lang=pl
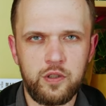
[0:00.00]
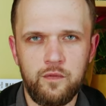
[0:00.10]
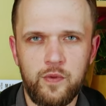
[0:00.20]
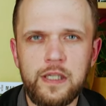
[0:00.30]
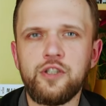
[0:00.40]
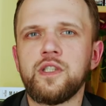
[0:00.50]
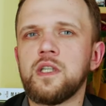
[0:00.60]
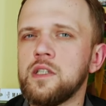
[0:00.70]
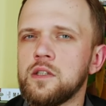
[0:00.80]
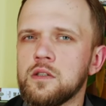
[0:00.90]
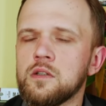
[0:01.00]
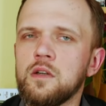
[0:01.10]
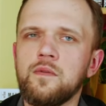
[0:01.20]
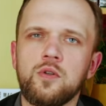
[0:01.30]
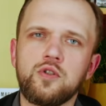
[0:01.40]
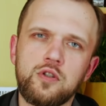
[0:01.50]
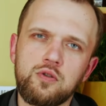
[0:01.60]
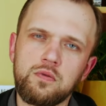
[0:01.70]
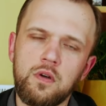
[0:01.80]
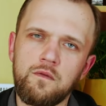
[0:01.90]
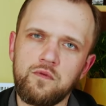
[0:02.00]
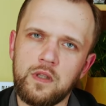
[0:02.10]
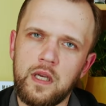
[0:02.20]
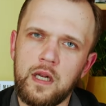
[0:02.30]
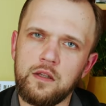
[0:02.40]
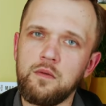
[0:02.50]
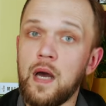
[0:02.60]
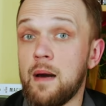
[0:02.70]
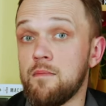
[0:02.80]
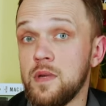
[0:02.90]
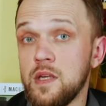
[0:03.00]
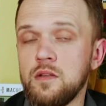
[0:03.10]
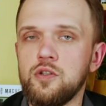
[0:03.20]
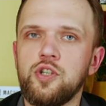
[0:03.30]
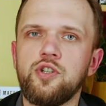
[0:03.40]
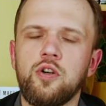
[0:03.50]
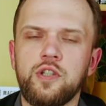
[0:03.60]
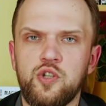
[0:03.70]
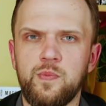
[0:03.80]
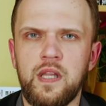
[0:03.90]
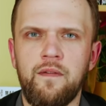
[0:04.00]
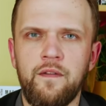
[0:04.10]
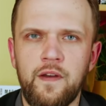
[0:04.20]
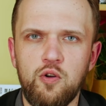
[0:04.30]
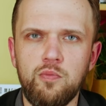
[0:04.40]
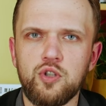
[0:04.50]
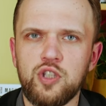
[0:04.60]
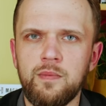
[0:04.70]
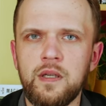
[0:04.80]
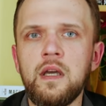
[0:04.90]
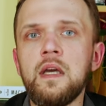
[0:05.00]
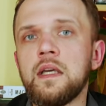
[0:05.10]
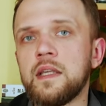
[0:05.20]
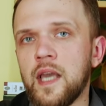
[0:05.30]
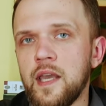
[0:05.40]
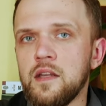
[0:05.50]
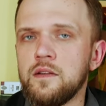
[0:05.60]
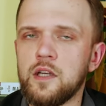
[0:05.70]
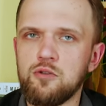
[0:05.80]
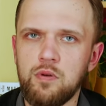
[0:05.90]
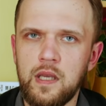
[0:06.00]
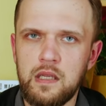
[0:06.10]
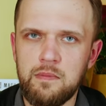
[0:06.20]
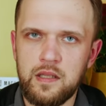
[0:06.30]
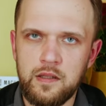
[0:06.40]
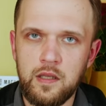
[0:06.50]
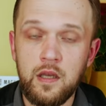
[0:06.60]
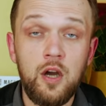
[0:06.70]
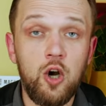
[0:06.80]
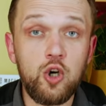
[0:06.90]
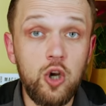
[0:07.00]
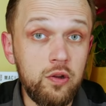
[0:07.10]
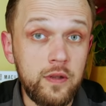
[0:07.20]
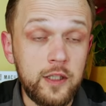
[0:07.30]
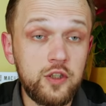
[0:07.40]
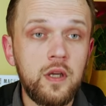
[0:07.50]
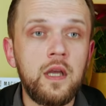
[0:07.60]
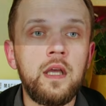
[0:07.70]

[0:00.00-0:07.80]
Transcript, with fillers: się właśnie li tylko i wyłącznie sztuką funeralną, a my dziś chociażby na Wawelu możemy jej niektóre elementy oglądać.